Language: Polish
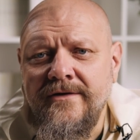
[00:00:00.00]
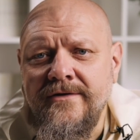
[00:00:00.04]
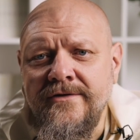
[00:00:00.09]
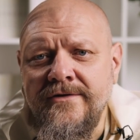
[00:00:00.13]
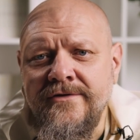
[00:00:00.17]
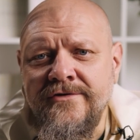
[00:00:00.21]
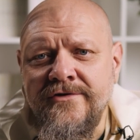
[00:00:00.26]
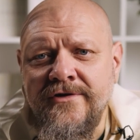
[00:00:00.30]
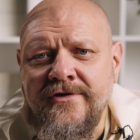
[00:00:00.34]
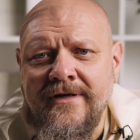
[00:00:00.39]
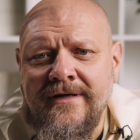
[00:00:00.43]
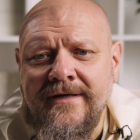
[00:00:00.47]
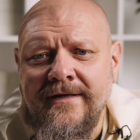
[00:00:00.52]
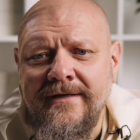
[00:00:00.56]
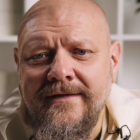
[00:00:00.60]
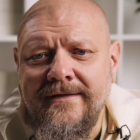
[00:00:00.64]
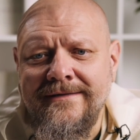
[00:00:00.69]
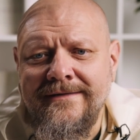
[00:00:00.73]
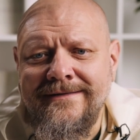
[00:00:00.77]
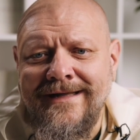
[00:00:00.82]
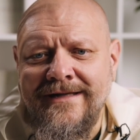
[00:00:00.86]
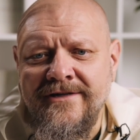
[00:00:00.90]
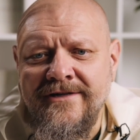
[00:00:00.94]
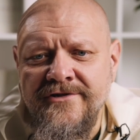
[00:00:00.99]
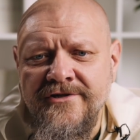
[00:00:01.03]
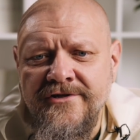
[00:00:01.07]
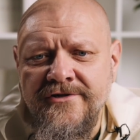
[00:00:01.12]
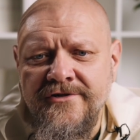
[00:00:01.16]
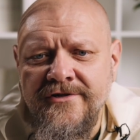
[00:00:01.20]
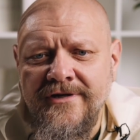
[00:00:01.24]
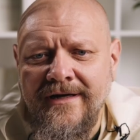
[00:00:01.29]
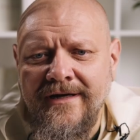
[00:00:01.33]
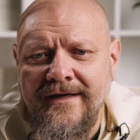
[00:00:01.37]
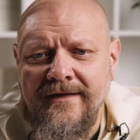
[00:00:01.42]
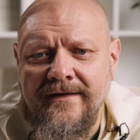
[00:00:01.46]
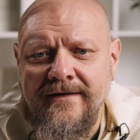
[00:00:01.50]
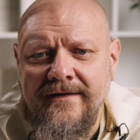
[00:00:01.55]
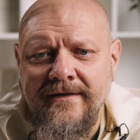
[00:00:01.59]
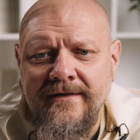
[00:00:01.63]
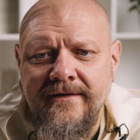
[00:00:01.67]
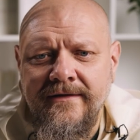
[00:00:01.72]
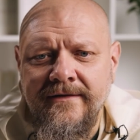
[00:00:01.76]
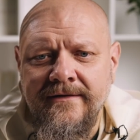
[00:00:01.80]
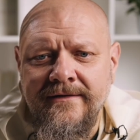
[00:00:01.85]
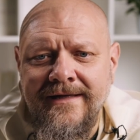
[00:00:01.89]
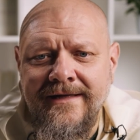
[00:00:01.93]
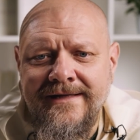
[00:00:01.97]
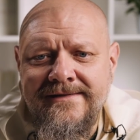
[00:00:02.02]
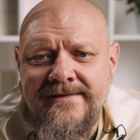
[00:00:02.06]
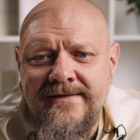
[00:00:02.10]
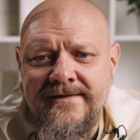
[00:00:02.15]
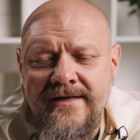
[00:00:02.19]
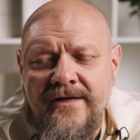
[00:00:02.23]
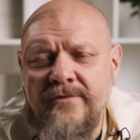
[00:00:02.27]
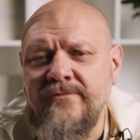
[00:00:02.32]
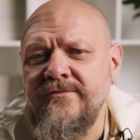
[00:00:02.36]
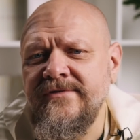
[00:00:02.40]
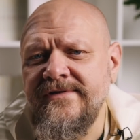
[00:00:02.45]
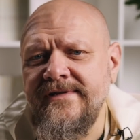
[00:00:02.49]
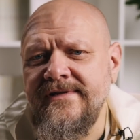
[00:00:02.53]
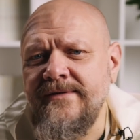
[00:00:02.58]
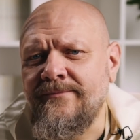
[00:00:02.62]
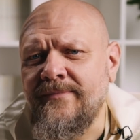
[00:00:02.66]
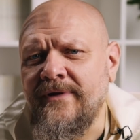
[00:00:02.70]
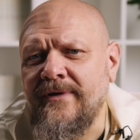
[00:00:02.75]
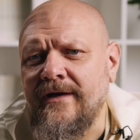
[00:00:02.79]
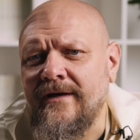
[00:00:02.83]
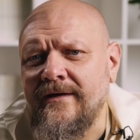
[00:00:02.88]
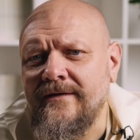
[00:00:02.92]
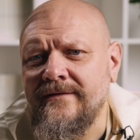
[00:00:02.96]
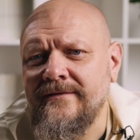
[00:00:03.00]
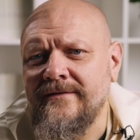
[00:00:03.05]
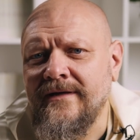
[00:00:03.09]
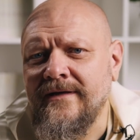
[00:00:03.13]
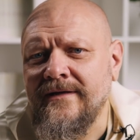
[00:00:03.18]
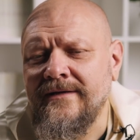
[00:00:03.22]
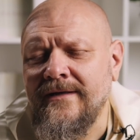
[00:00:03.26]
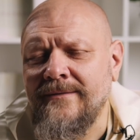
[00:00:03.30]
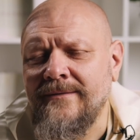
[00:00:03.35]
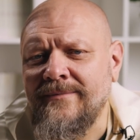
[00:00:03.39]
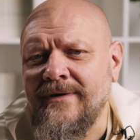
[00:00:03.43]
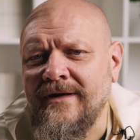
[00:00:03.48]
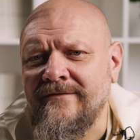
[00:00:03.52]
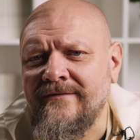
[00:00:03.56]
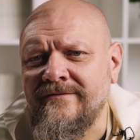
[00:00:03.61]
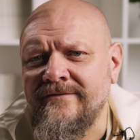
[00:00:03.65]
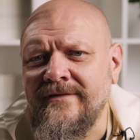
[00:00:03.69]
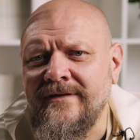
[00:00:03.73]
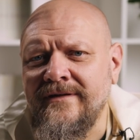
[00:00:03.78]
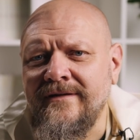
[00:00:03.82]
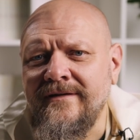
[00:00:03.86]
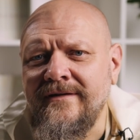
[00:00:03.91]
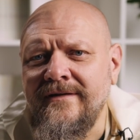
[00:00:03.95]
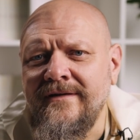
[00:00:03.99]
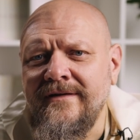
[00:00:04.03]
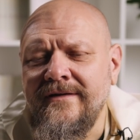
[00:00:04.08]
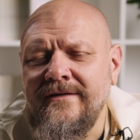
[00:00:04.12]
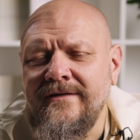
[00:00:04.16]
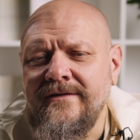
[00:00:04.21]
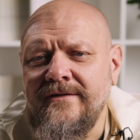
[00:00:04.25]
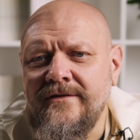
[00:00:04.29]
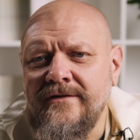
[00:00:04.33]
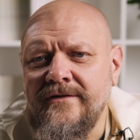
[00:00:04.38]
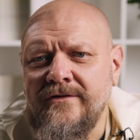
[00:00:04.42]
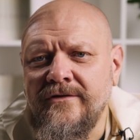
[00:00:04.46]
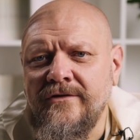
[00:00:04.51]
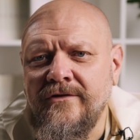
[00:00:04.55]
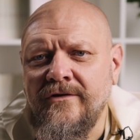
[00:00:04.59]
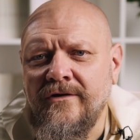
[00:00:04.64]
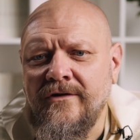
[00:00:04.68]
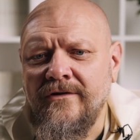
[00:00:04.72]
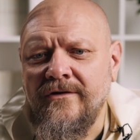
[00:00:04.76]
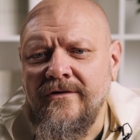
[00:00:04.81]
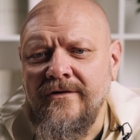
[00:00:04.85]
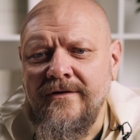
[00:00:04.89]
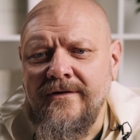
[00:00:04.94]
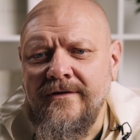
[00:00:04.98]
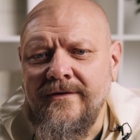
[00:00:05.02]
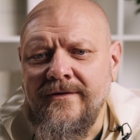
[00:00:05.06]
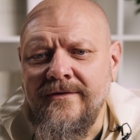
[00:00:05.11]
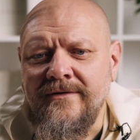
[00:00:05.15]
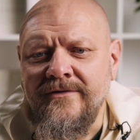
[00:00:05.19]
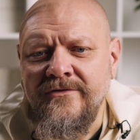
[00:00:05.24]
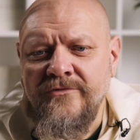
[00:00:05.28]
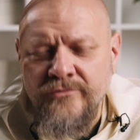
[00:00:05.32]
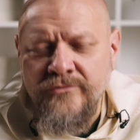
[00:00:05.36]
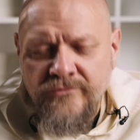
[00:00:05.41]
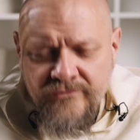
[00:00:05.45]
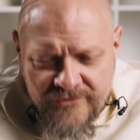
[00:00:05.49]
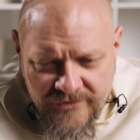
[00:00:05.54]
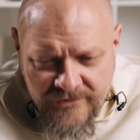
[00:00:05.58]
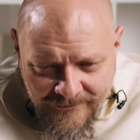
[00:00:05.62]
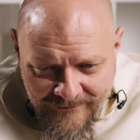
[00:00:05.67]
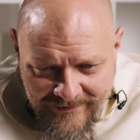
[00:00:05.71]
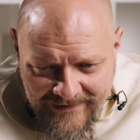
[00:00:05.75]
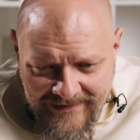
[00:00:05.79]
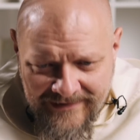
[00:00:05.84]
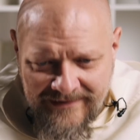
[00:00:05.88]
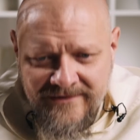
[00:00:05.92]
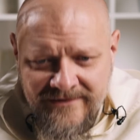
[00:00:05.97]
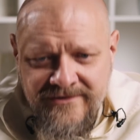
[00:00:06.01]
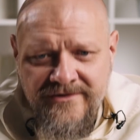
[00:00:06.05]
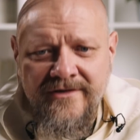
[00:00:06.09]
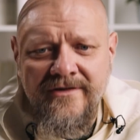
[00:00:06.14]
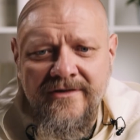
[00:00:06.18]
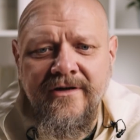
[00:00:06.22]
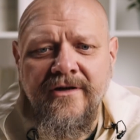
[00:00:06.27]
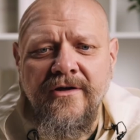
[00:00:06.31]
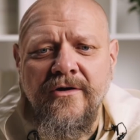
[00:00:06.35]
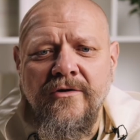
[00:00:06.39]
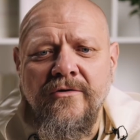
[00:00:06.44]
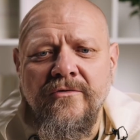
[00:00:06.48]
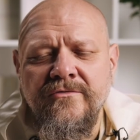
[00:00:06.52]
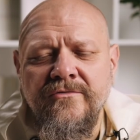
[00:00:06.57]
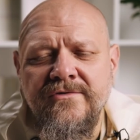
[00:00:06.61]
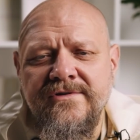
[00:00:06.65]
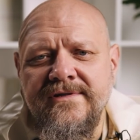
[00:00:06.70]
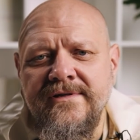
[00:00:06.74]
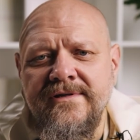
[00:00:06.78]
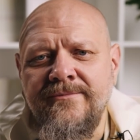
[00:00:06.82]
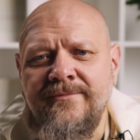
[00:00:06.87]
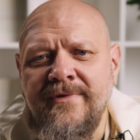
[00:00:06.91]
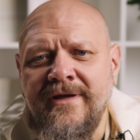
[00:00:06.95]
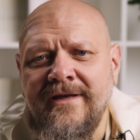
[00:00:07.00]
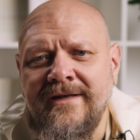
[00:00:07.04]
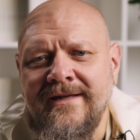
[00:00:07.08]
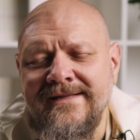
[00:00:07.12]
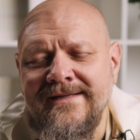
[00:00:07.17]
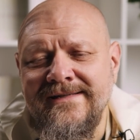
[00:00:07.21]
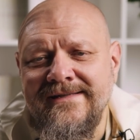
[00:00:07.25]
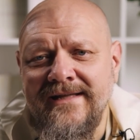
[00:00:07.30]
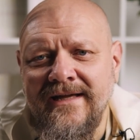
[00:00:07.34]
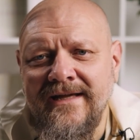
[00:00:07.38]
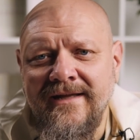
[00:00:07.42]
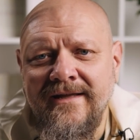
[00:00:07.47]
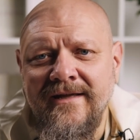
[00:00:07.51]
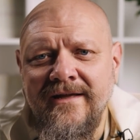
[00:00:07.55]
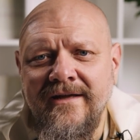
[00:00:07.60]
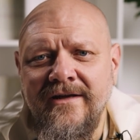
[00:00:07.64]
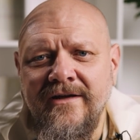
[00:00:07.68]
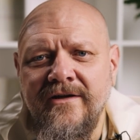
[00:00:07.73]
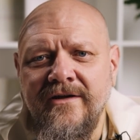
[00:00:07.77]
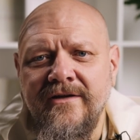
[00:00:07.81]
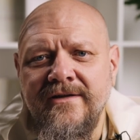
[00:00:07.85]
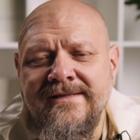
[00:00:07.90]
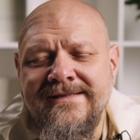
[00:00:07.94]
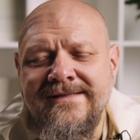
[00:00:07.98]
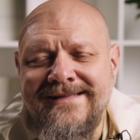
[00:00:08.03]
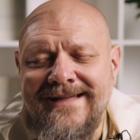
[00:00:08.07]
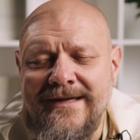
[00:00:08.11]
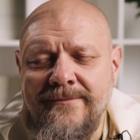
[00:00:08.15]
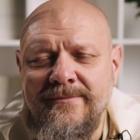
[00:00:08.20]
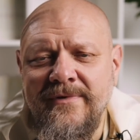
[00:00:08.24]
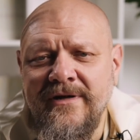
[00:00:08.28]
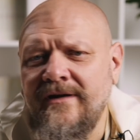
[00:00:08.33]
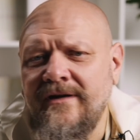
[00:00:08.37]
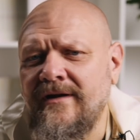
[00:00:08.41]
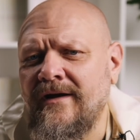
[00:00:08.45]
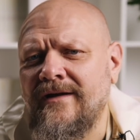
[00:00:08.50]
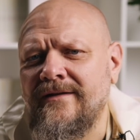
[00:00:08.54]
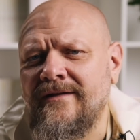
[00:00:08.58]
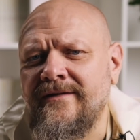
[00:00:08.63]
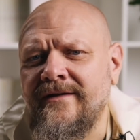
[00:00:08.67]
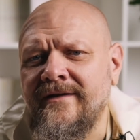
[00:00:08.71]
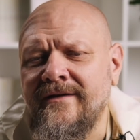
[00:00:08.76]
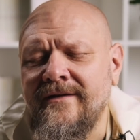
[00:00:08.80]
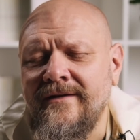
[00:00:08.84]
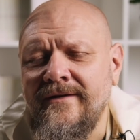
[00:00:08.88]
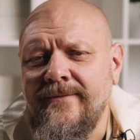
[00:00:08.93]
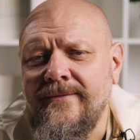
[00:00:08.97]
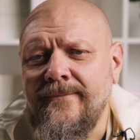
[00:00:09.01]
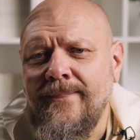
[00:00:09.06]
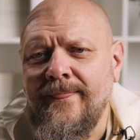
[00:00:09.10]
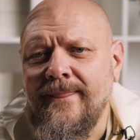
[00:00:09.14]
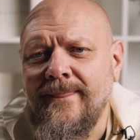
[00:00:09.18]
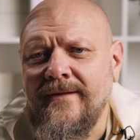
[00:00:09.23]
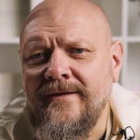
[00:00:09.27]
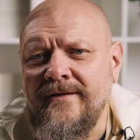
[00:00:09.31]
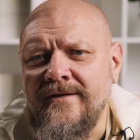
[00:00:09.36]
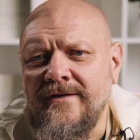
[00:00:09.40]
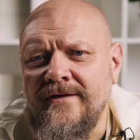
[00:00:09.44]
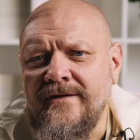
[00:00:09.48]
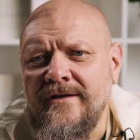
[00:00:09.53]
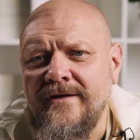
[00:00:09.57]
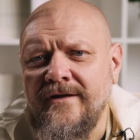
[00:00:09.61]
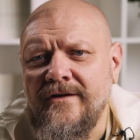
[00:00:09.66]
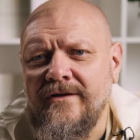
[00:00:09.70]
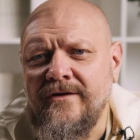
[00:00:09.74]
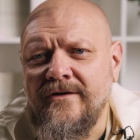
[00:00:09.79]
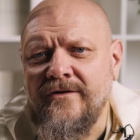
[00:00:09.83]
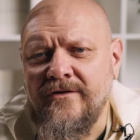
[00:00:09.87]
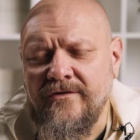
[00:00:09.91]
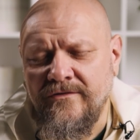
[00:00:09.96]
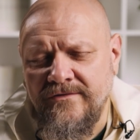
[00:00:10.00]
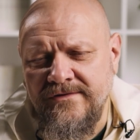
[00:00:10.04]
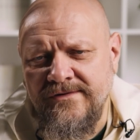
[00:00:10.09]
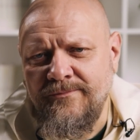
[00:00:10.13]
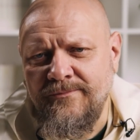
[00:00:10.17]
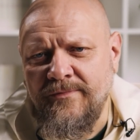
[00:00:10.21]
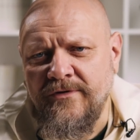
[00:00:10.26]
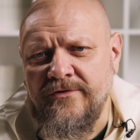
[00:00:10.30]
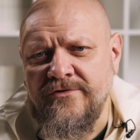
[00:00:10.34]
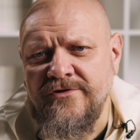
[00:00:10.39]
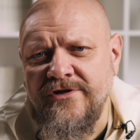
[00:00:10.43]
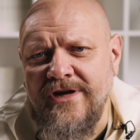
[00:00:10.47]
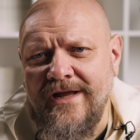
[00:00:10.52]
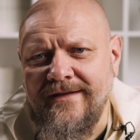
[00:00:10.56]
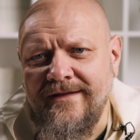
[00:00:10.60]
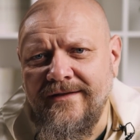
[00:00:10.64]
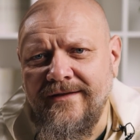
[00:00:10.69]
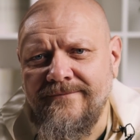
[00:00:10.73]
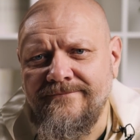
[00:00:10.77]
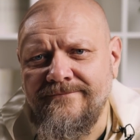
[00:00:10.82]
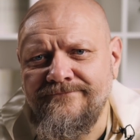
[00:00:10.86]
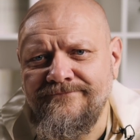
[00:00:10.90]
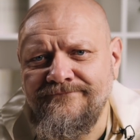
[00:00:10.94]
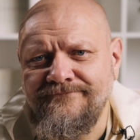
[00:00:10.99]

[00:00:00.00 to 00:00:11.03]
że ta cisza nas nie usypia tak naprawdę, tylko dużo bardziej usypia nas takie zabieganie i rozproszenie.